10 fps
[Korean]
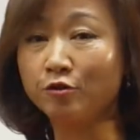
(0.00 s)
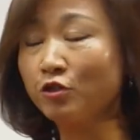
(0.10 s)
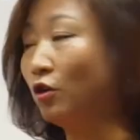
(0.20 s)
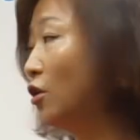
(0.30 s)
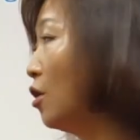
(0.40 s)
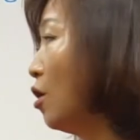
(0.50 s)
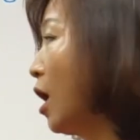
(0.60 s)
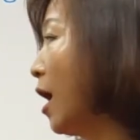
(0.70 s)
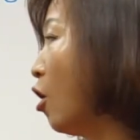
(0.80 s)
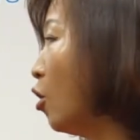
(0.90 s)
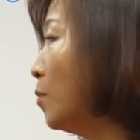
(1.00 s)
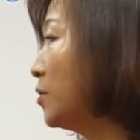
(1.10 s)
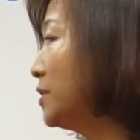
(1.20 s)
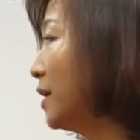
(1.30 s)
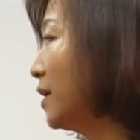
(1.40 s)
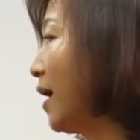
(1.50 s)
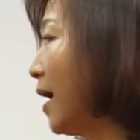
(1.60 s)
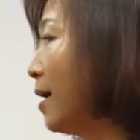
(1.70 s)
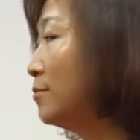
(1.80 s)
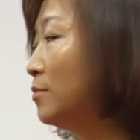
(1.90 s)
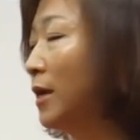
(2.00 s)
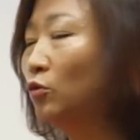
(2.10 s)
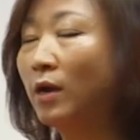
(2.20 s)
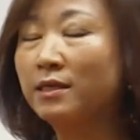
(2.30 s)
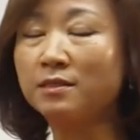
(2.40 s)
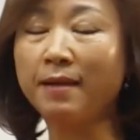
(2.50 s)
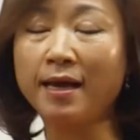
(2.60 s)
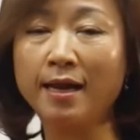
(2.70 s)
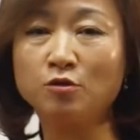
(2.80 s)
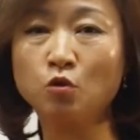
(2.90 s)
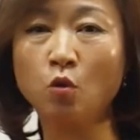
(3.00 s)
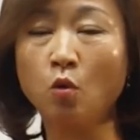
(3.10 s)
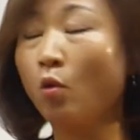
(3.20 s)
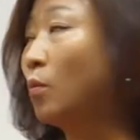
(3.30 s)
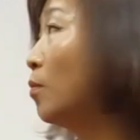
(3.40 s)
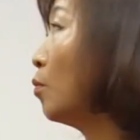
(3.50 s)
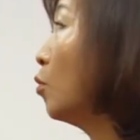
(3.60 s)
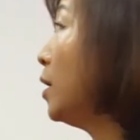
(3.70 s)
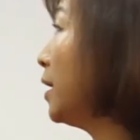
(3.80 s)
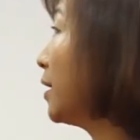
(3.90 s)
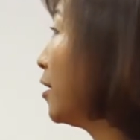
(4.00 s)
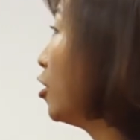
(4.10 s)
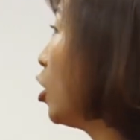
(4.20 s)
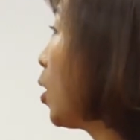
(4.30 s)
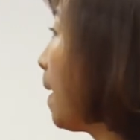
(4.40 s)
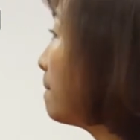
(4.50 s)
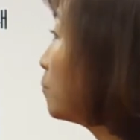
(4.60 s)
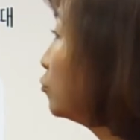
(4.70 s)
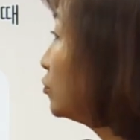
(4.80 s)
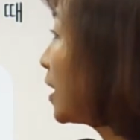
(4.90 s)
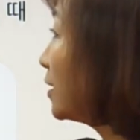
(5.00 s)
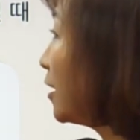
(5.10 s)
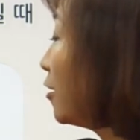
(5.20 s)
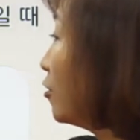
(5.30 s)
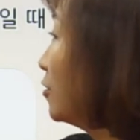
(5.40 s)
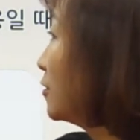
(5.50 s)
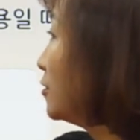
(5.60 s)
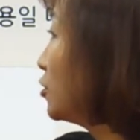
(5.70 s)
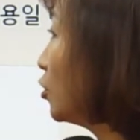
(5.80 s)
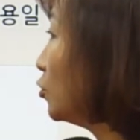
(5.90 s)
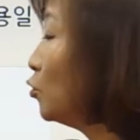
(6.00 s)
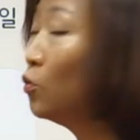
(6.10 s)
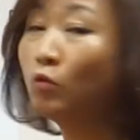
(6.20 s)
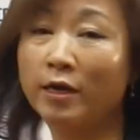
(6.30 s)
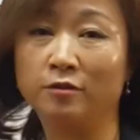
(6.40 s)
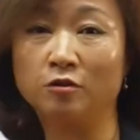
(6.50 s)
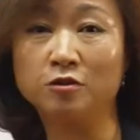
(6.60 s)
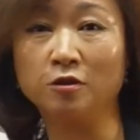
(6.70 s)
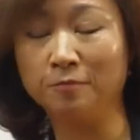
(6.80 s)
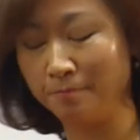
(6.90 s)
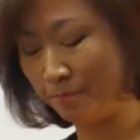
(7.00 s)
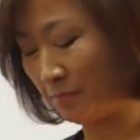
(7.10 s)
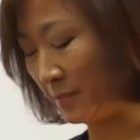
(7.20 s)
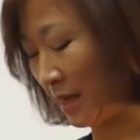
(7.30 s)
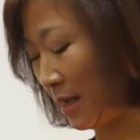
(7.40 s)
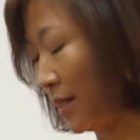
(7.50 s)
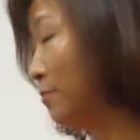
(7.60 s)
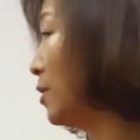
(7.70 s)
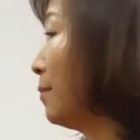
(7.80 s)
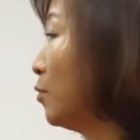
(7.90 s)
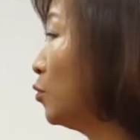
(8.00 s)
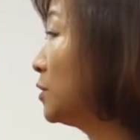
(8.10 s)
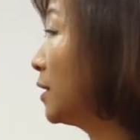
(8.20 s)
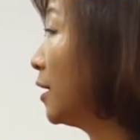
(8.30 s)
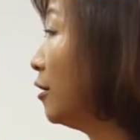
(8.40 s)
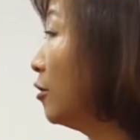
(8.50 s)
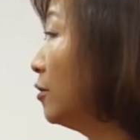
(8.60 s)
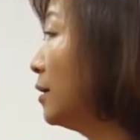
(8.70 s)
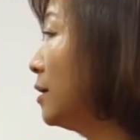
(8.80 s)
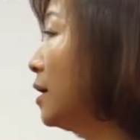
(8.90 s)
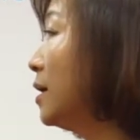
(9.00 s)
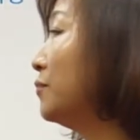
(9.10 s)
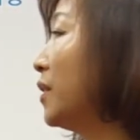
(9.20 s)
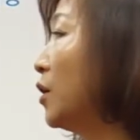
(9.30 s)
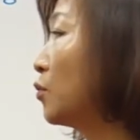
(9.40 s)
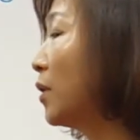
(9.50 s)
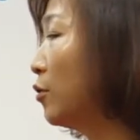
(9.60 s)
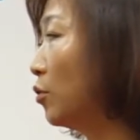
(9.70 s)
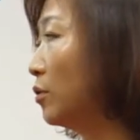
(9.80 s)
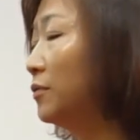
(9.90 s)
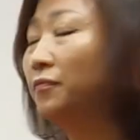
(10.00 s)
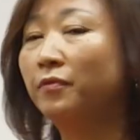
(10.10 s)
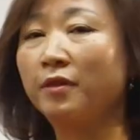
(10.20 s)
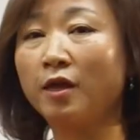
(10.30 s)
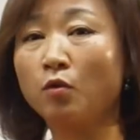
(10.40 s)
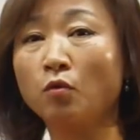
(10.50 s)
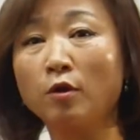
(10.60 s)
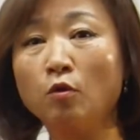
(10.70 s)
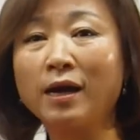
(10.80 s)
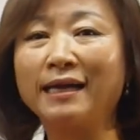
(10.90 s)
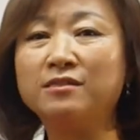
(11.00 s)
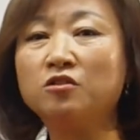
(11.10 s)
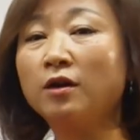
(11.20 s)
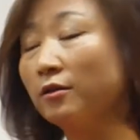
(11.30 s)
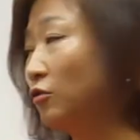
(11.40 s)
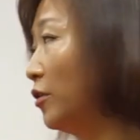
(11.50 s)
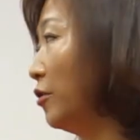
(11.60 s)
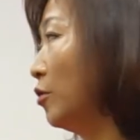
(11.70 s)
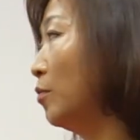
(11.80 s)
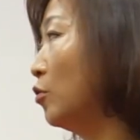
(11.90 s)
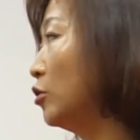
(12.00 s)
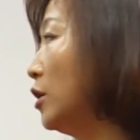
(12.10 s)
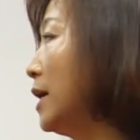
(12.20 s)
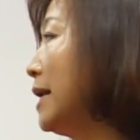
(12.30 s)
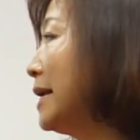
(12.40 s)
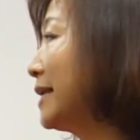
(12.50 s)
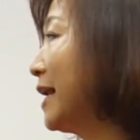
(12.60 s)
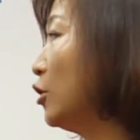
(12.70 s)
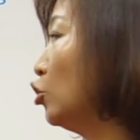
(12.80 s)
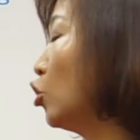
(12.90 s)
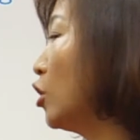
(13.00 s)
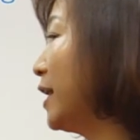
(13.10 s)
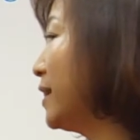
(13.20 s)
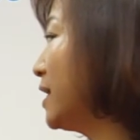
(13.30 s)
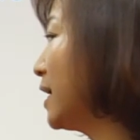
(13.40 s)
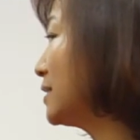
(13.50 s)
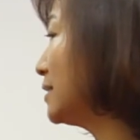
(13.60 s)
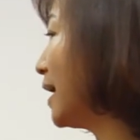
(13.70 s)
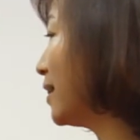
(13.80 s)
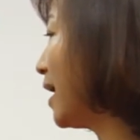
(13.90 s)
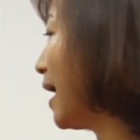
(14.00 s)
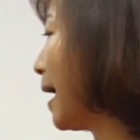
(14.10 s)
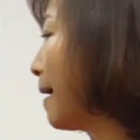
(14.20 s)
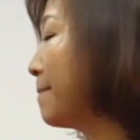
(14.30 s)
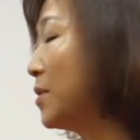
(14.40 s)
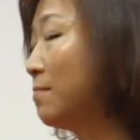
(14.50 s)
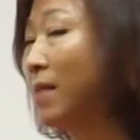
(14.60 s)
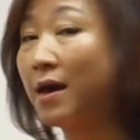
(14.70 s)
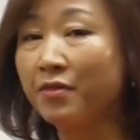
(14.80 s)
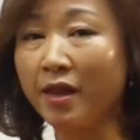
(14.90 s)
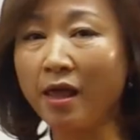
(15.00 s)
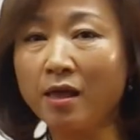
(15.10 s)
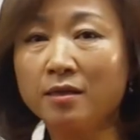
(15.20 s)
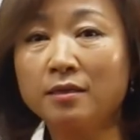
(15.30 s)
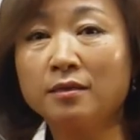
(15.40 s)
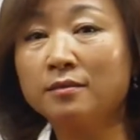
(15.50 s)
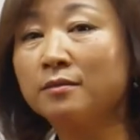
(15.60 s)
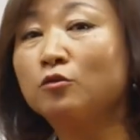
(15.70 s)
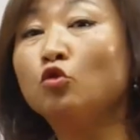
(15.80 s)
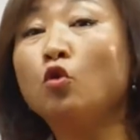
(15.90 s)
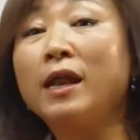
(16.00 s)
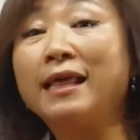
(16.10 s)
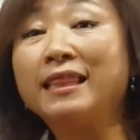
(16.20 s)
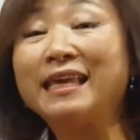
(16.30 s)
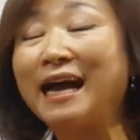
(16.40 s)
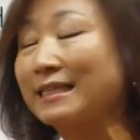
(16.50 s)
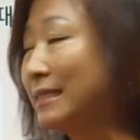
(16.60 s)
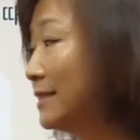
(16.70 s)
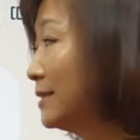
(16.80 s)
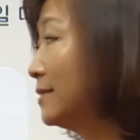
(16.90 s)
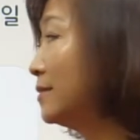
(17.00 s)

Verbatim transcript: 그죠? 어머니에게 아무 말도 하지 말아줘. 뭘 얘기해요? 부탁이에요. 그죠? 요구하는 거죠. 자, 예문 한번 보실까요? te ruego. te ruego 간청하는 거예요. 뭐를 que no le digas nada a mi madre. No le digas.